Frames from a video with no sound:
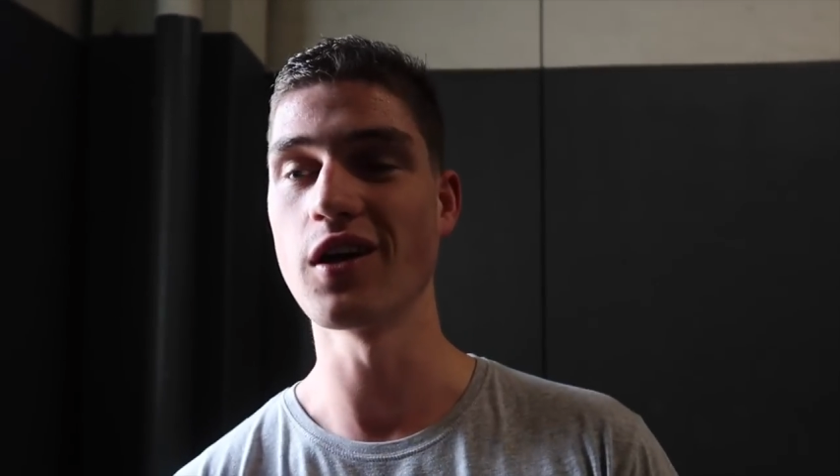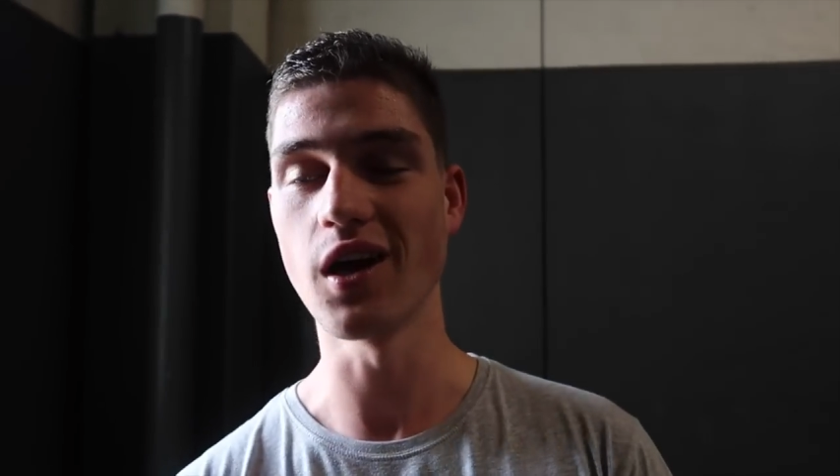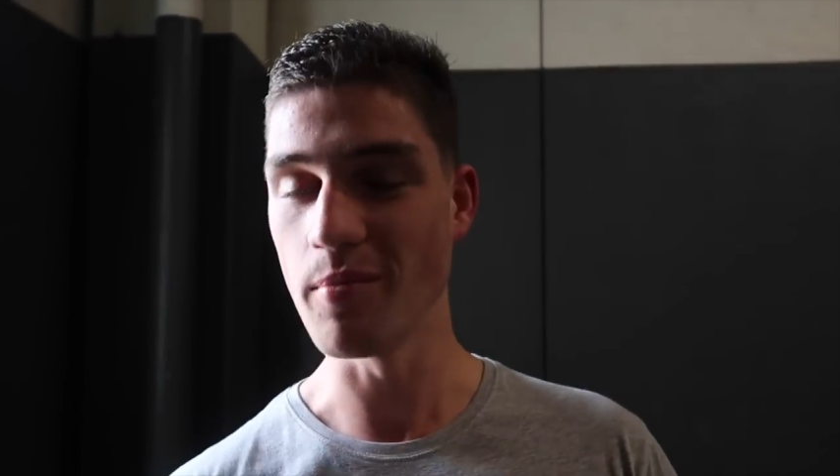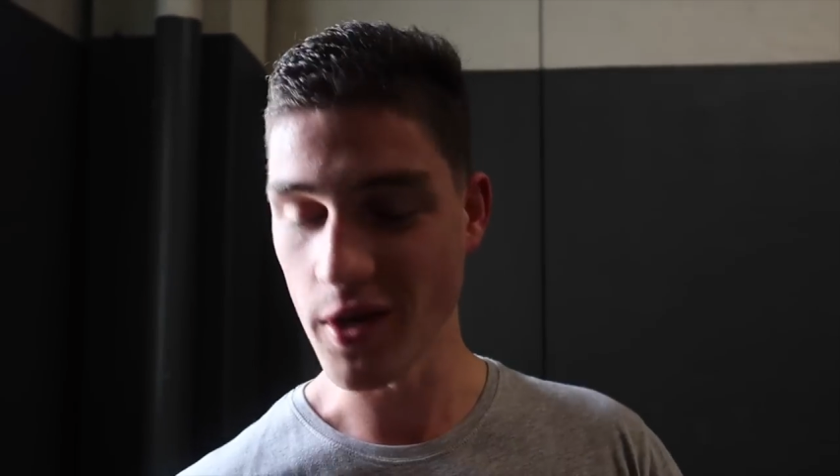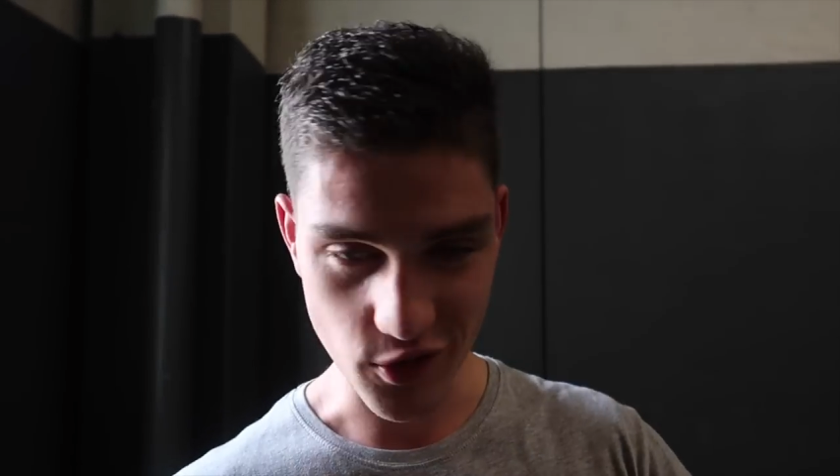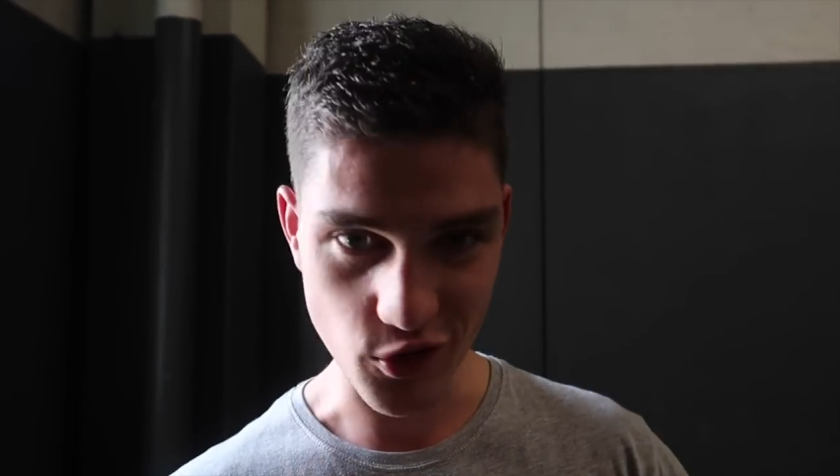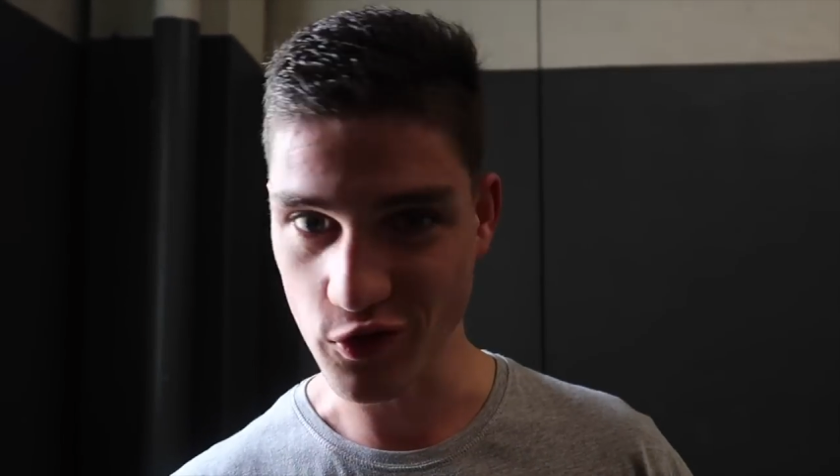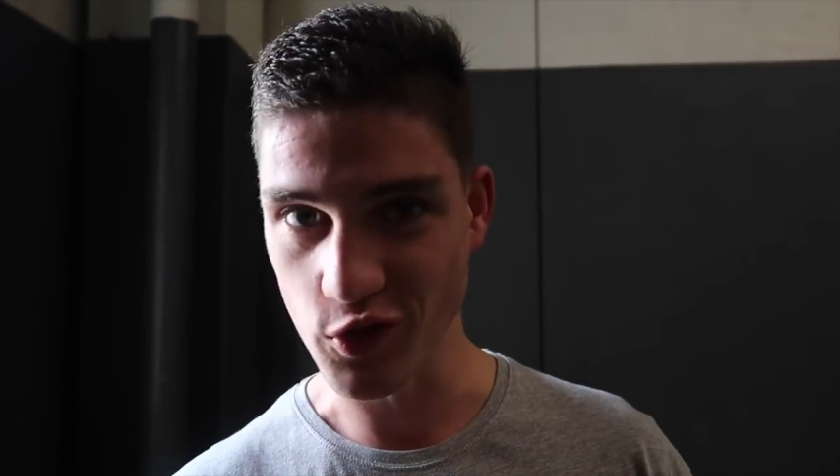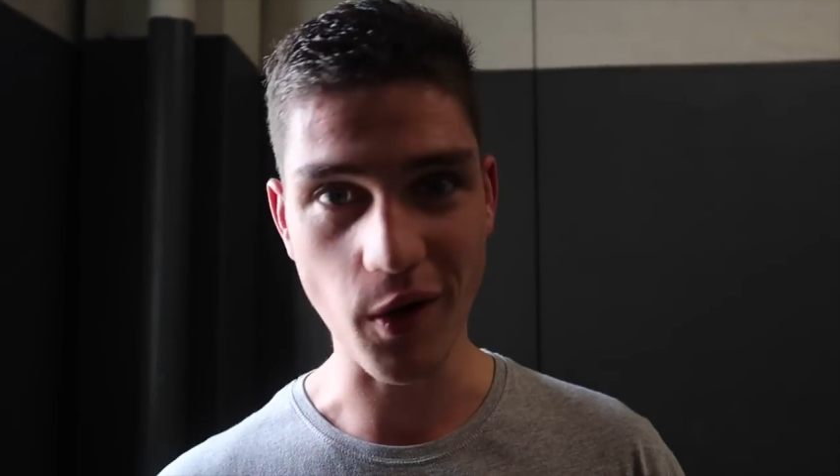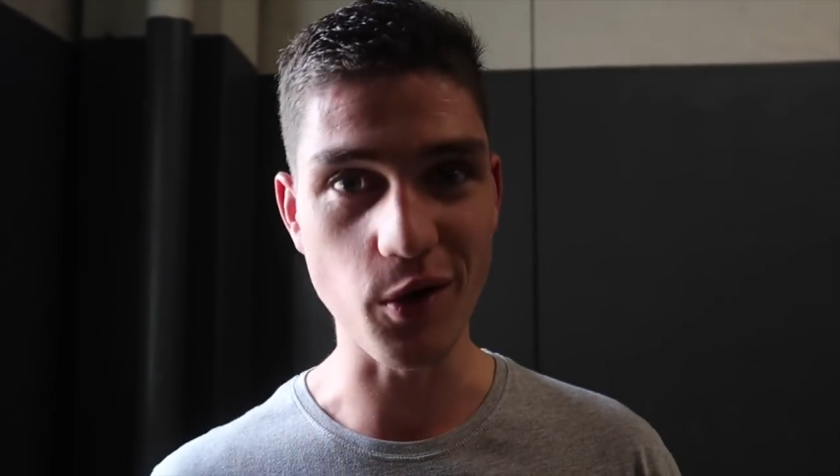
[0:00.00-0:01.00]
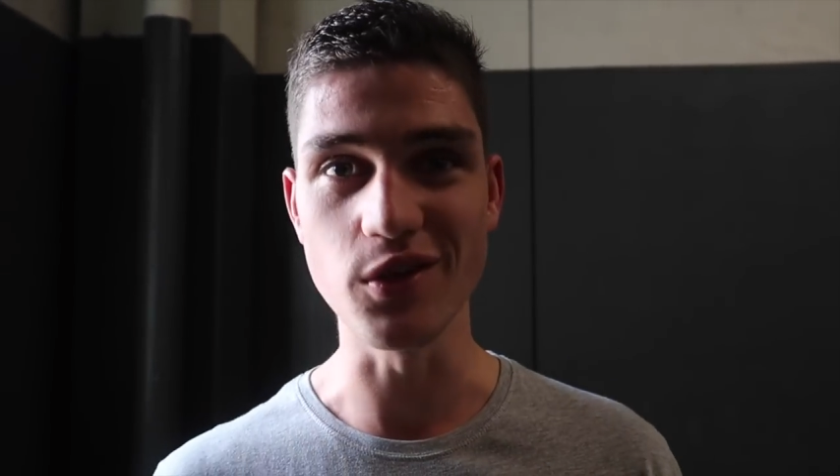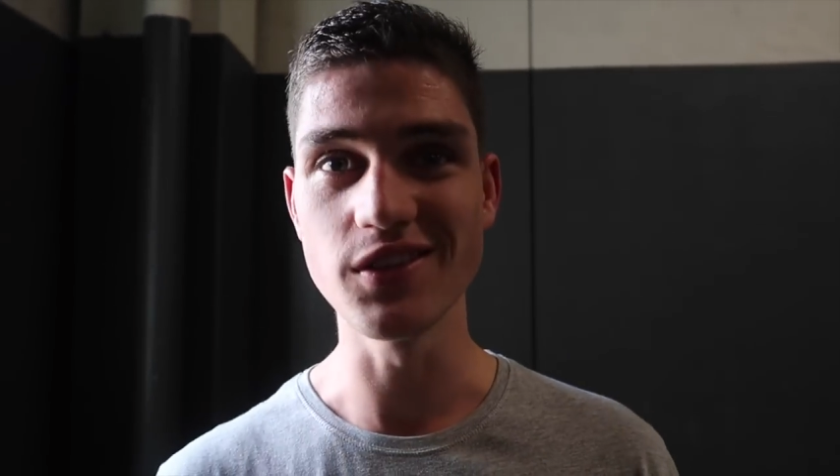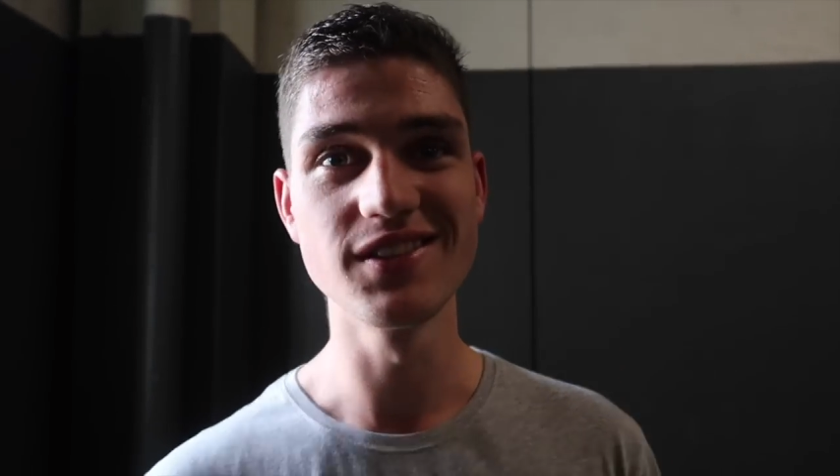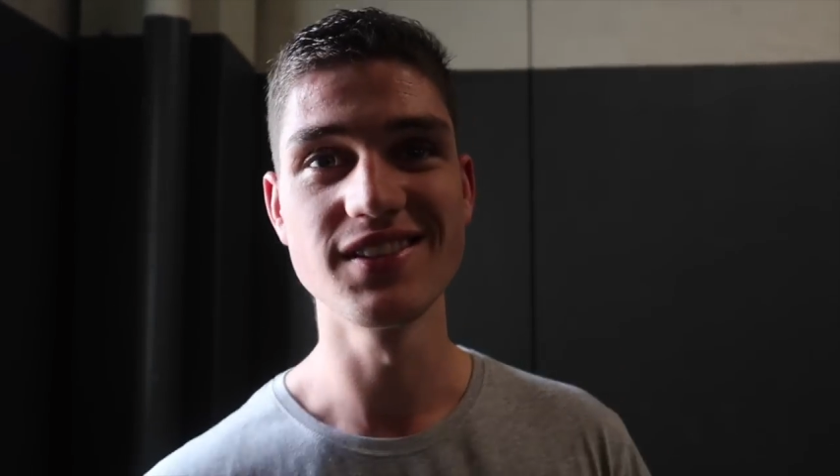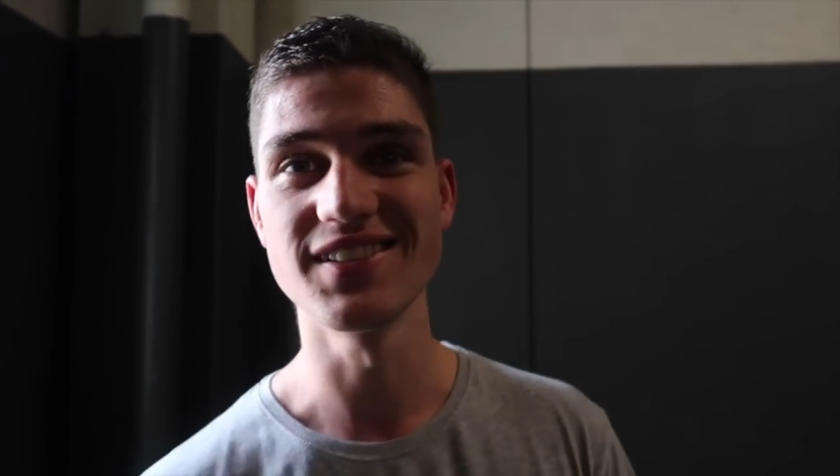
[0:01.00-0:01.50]
à la base je suis du parcours.
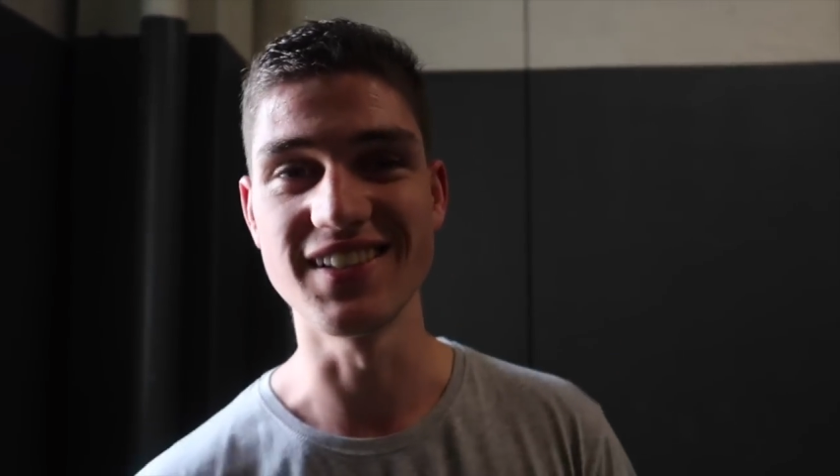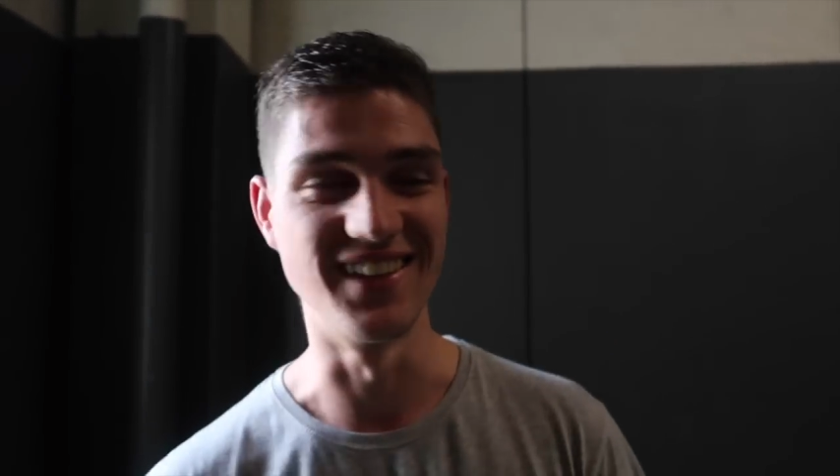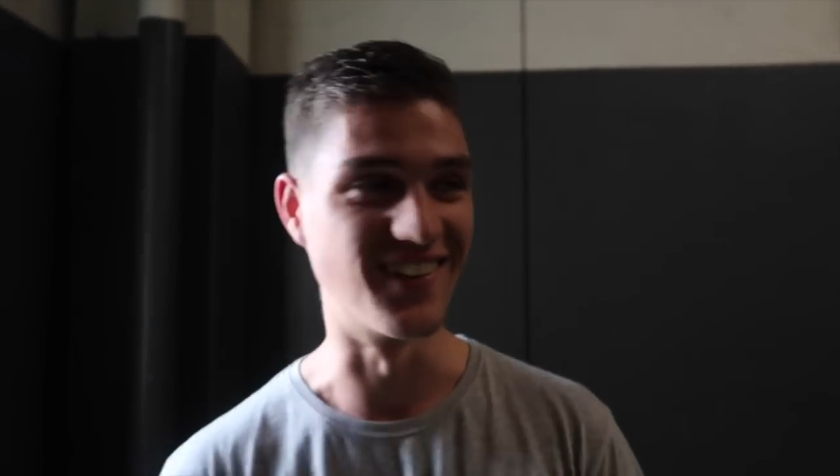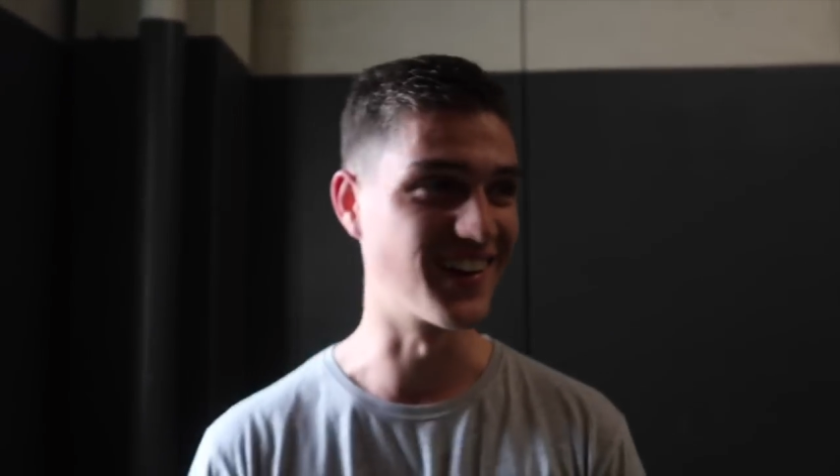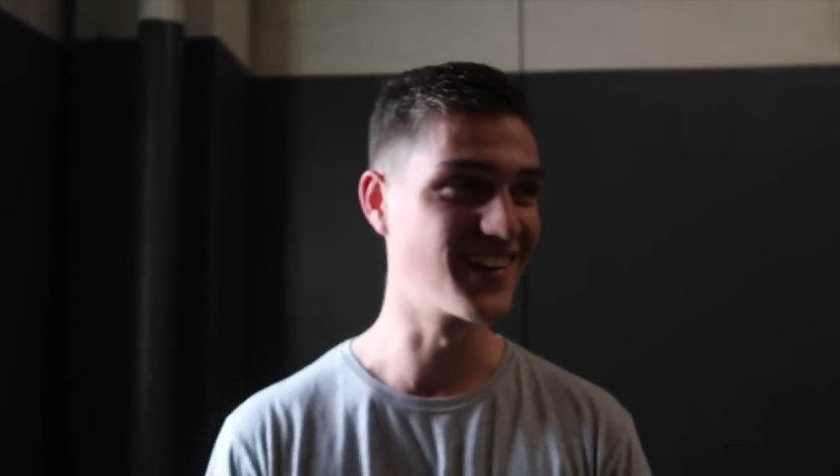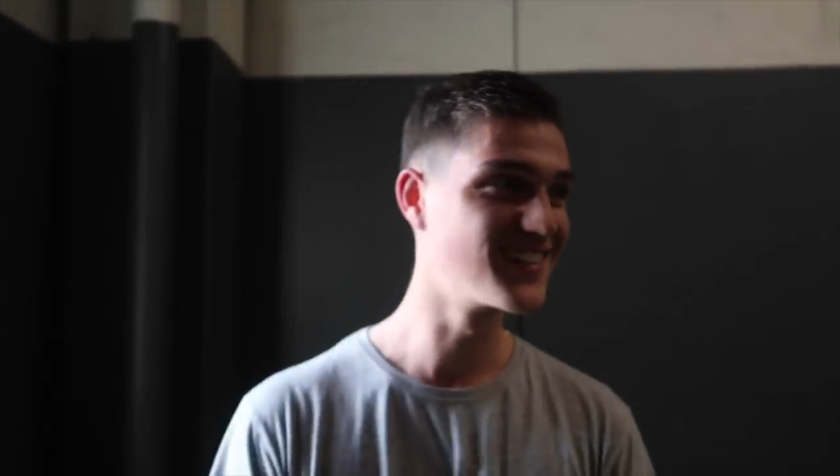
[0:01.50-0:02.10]
Voilà.